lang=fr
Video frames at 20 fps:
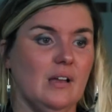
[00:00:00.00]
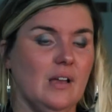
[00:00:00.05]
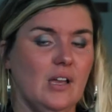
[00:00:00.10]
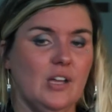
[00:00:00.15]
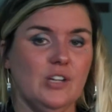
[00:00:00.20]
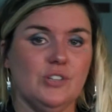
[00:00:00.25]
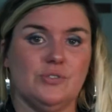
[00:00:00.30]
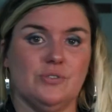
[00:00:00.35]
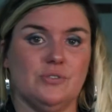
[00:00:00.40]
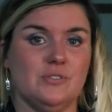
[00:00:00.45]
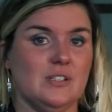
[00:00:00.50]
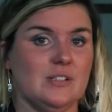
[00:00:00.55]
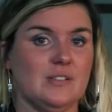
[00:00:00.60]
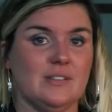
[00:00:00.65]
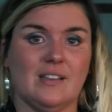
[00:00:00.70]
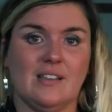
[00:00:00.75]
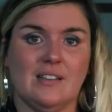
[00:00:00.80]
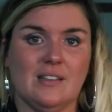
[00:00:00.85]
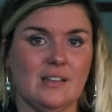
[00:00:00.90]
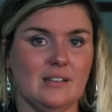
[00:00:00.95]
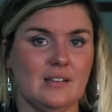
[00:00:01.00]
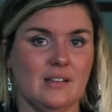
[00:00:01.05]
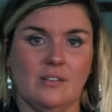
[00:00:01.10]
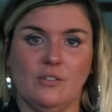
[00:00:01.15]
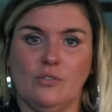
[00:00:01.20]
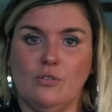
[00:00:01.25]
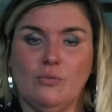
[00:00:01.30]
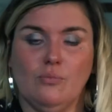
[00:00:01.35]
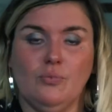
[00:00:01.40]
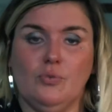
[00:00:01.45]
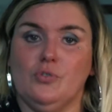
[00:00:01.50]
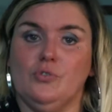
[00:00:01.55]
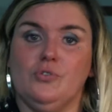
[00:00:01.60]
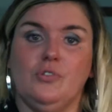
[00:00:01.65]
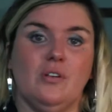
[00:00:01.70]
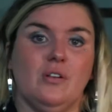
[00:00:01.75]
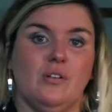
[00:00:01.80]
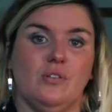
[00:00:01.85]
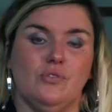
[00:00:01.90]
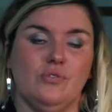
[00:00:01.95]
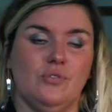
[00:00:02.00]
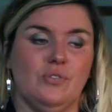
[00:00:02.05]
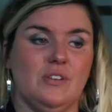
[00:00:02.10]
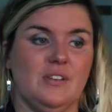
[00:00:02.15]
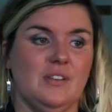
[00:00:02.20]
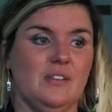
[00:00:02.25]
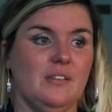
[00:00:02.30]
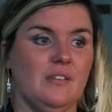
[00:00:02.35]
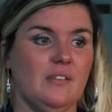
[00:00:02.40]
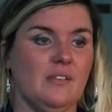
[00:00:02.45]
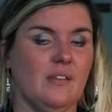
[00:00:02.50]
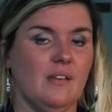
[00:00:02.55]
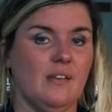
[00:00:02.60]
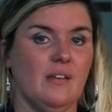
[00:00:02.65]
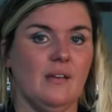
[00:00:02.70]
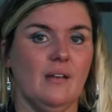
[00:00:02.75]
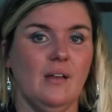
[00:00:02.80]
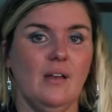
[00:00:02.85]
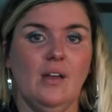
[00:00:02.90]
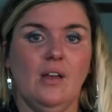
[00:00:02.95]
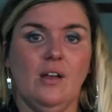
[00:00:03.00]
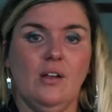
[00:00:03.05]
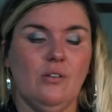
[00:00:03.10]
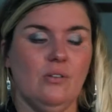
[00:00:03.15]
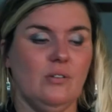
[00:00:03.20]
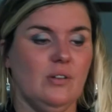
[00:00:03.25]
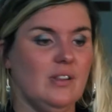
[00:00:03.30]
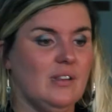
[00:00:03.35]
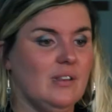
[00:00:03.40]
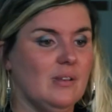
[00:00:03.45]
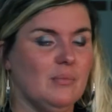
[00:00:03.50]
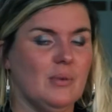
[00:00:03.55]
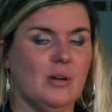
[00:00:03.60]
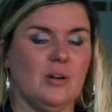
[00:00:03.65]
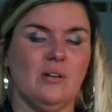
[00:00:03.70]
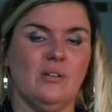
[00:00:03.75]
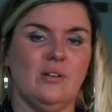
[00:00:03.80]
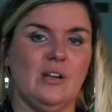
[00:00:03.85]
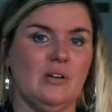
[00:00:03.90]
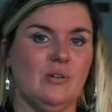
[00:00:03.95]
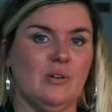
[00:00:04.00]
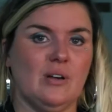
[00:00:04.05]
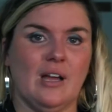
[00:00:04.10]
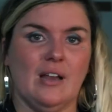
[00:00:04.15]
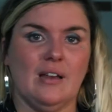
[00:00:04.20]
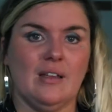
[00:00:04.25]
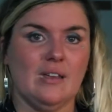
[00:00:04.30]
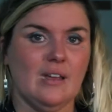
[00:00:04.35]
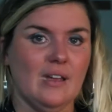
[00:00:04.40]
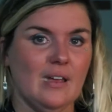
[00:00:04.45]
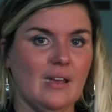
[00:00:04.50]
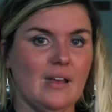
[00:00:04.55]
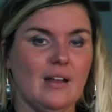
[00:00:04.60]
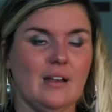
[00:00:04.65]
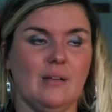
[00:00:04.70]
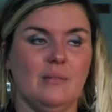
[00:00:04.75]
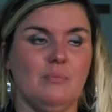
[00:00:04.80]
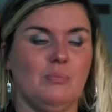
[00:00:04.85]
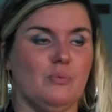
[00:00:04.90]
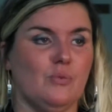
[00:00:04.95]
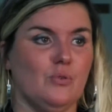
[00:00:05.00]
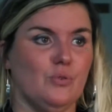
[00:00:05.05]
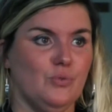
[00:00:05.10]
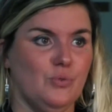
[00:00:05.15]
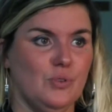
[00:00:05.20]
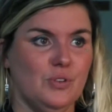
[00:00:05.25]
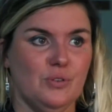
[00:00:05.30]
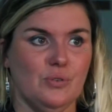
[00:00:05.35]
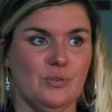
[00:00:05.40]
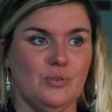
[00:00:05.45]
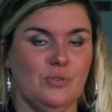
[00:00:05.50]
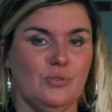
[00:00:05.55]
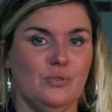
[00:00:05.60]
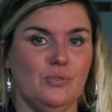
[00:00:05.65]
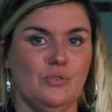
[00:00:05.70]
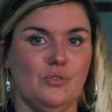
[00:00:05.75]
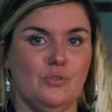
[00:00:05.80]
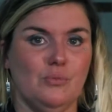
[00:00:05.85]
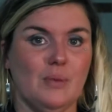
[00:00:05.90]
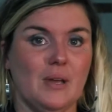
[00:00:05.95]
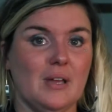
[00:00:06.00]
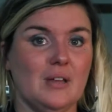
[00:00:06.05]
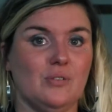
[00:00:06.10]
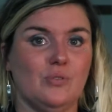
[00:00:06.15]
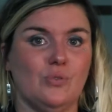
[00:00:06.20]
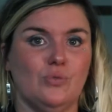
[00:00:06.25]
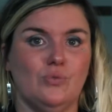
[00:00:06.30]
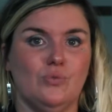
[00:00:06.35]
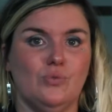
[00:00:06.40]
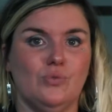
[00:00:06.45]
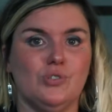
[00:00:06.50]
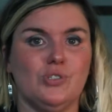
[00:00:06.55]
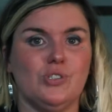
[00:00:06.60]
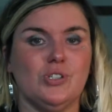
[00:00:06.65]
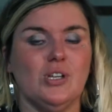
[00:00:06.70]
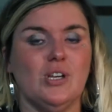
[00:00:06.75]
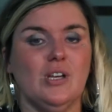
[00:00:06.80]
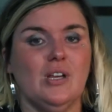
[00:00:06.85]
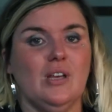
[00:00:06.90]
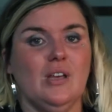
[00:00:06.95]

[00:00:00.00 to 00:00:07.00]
Je faisais très attention aux produits que j'utilisais, le linément léo-calcaire, les produits de, de, bain, de douche.